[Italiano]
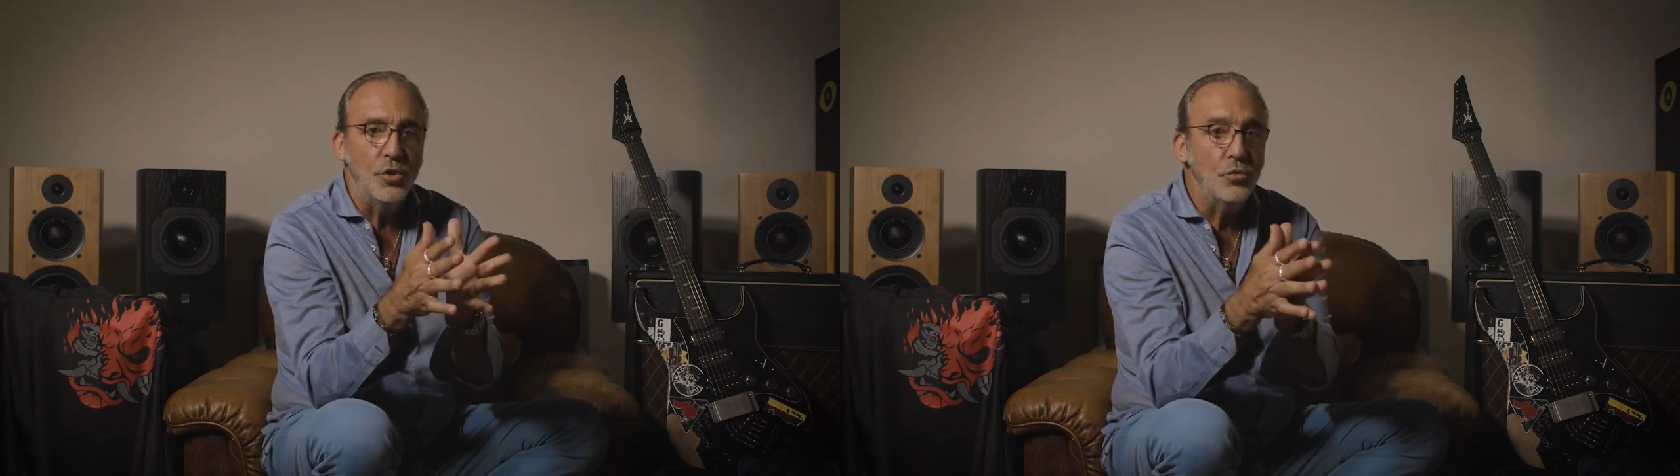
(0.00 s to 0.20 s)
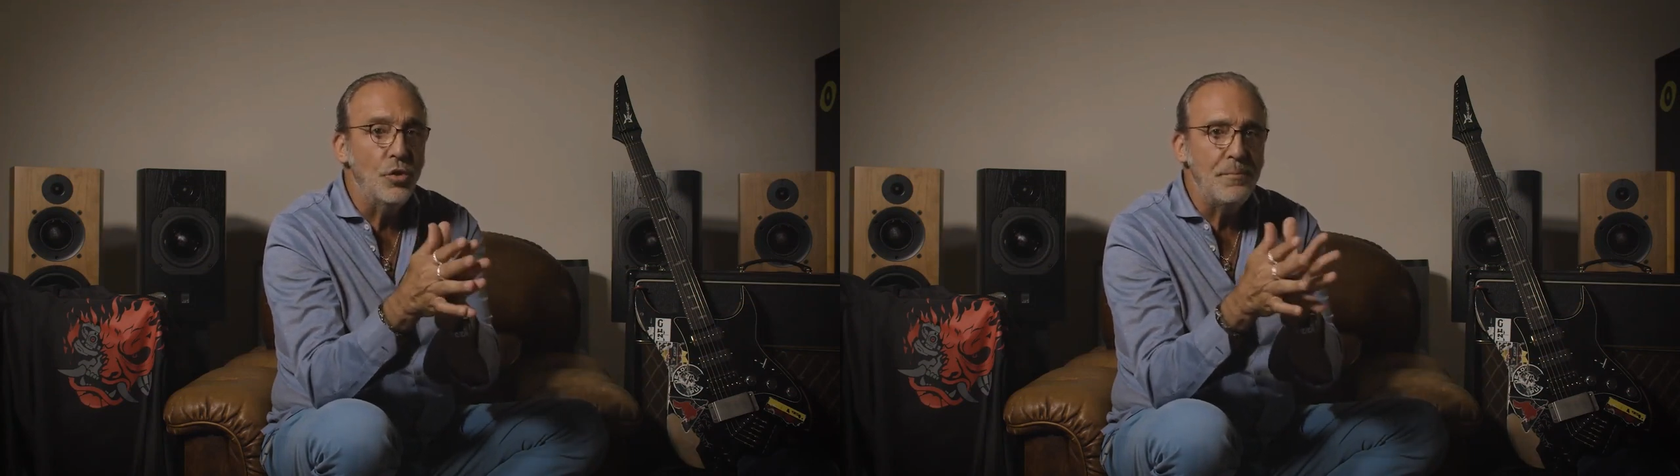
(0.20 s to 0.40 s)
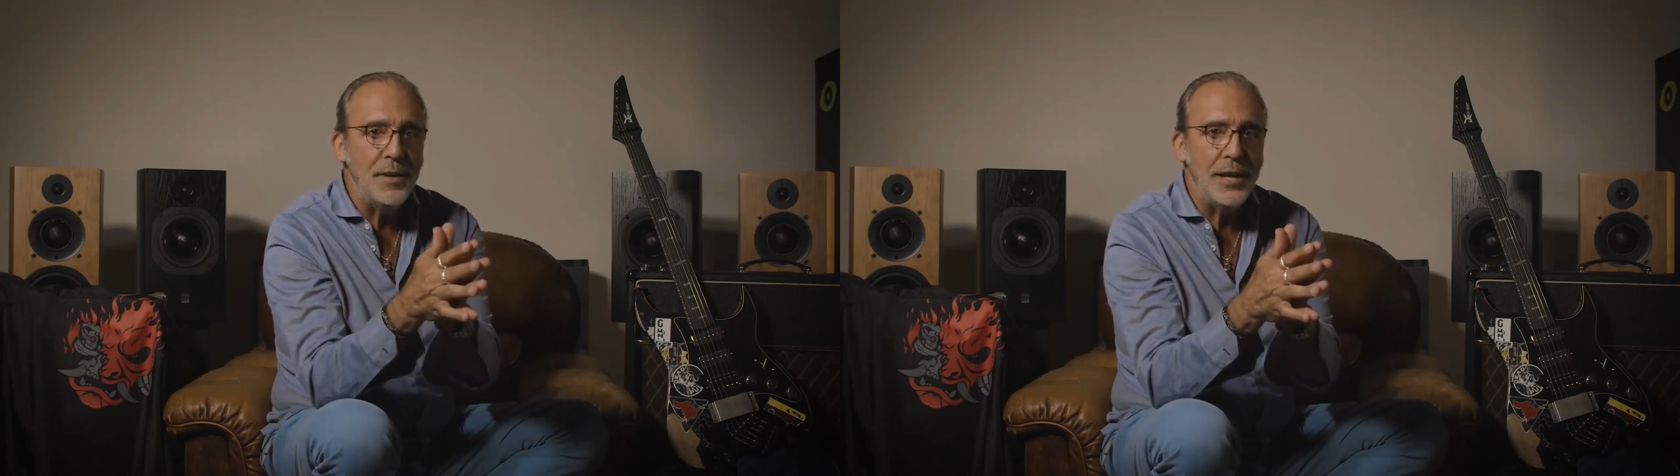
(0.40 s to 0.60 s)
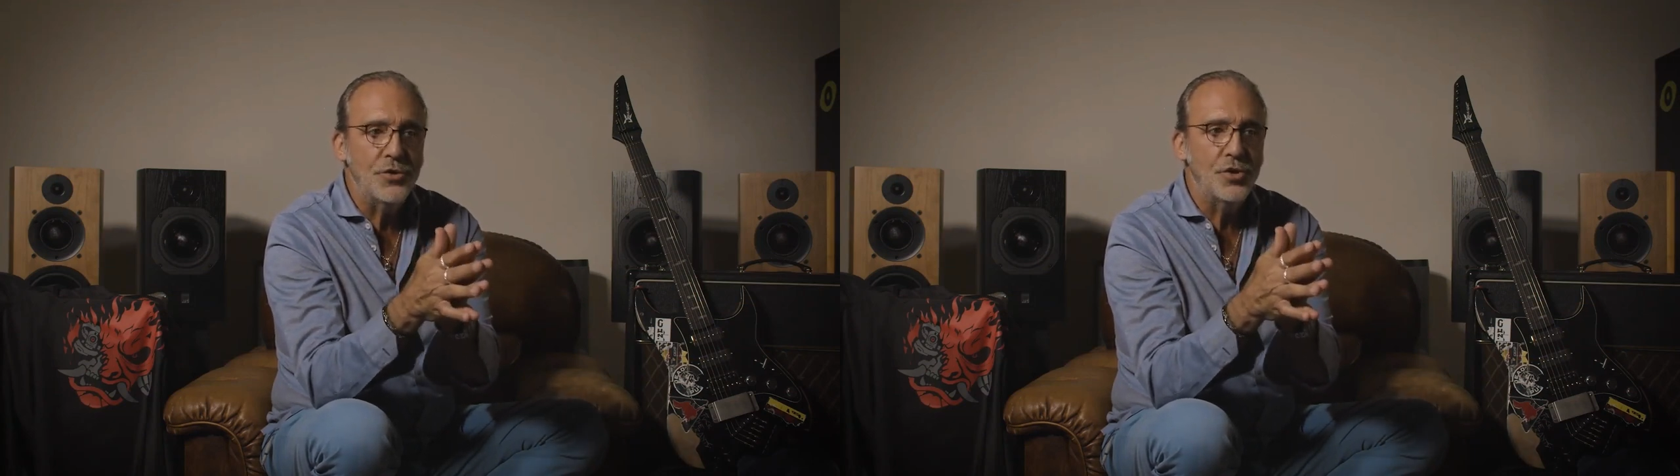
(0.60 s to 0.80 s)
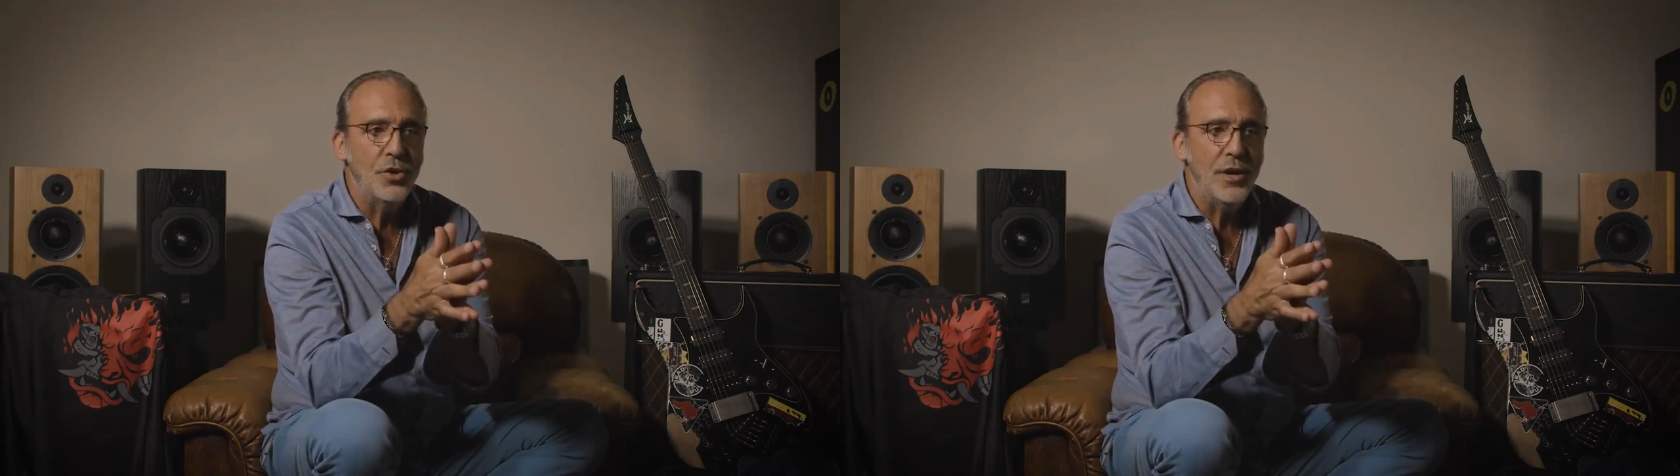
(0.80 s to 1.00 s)
di un
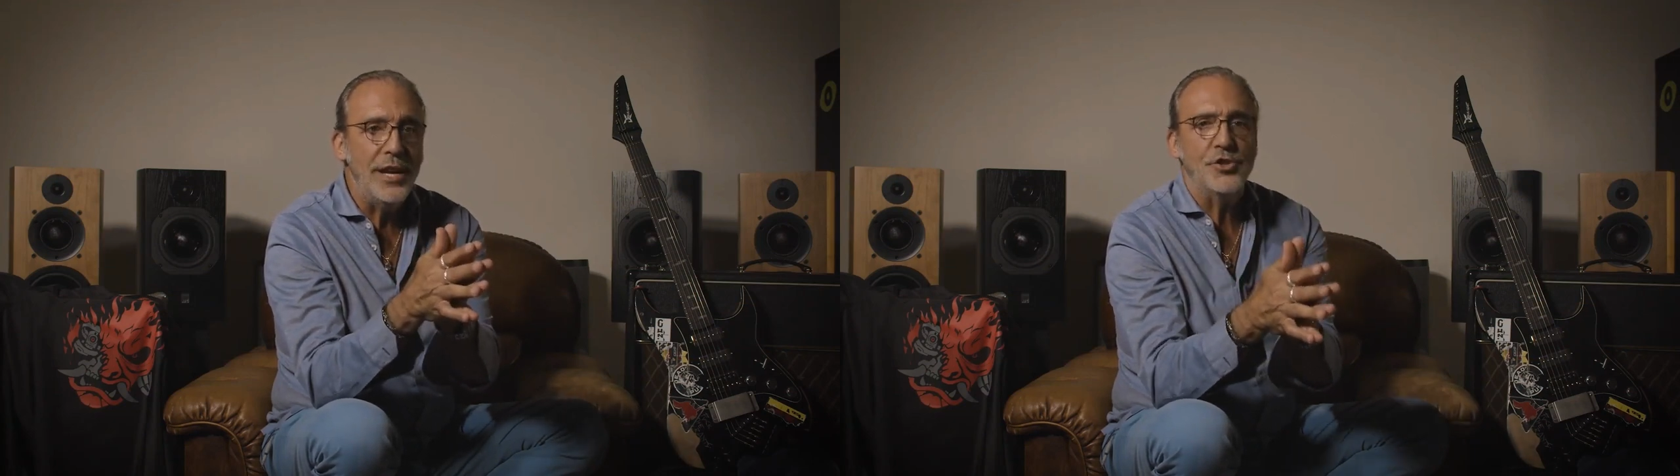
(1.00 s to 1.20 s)
doppiaggio